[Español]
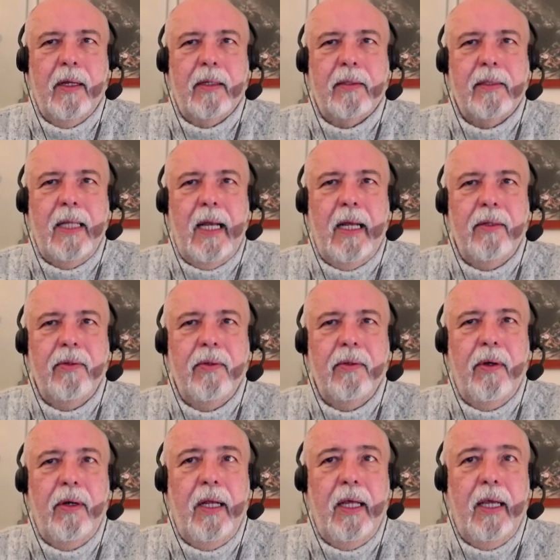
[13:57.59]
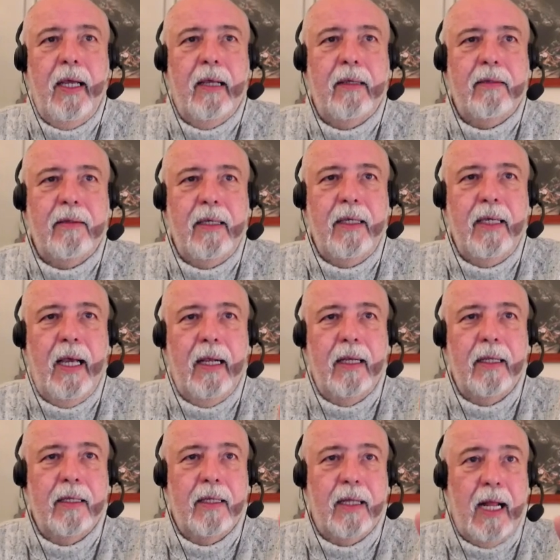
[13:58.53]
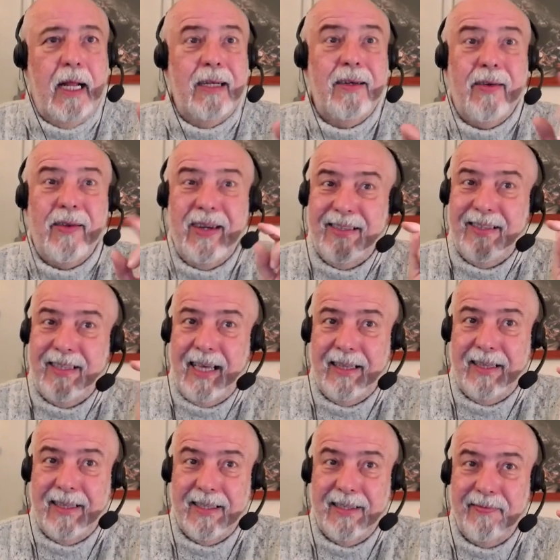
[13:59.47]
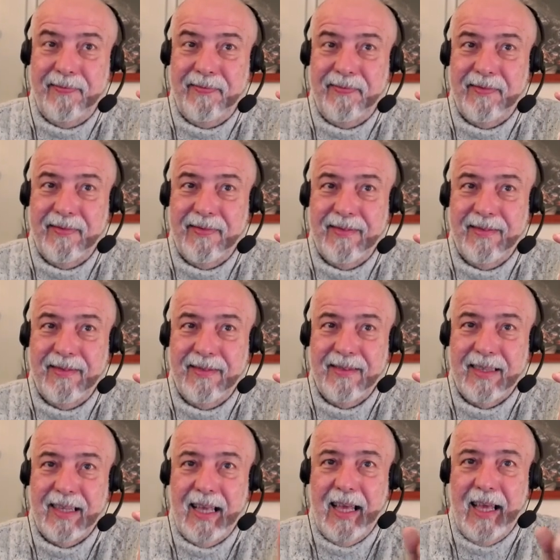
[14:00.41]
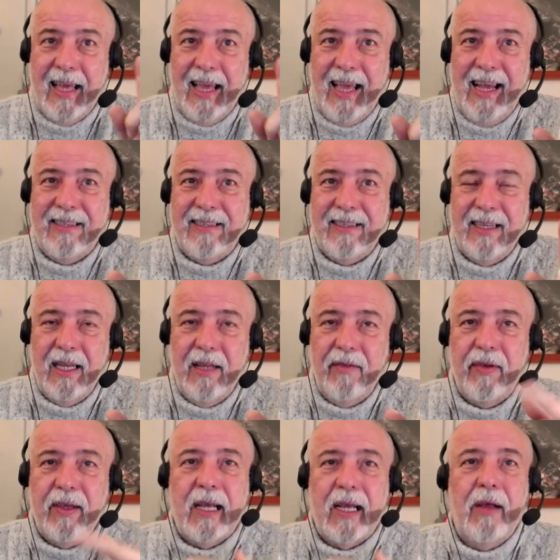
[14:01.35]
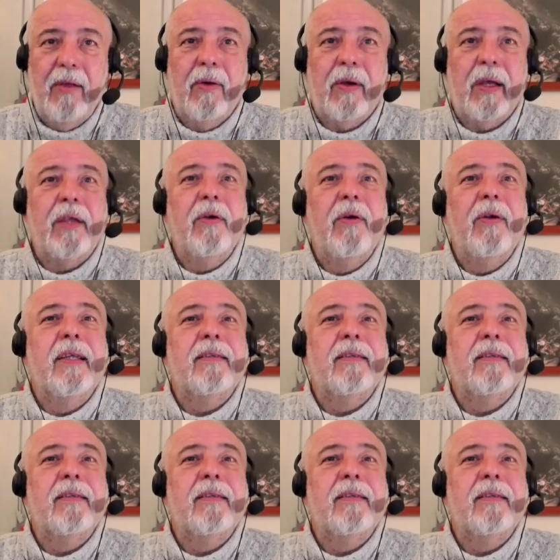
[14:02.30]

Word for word: dándole así al gran reset el significado que ellos